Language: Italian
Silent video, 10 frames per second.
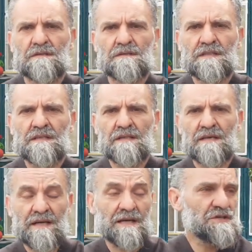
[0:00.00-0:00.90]
di
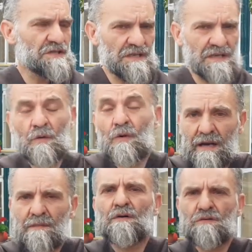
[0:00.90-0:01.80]
reagire, in
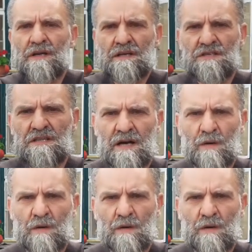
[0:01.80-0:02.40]
quale modo reagire